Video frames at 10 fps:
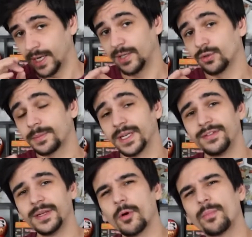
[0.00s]
Et donc, bien
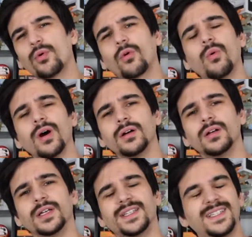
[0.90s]
évidemment, pourquoi
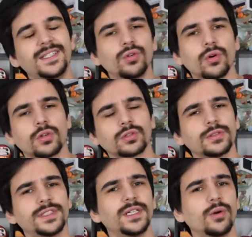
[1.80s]
Kido
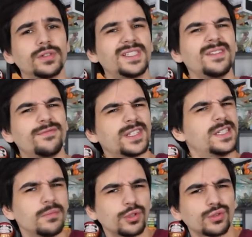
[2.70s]
rentre-t-il aussi
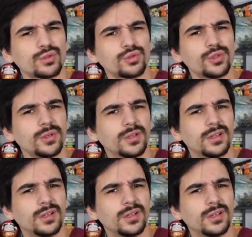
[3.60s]
facilement dans son jeu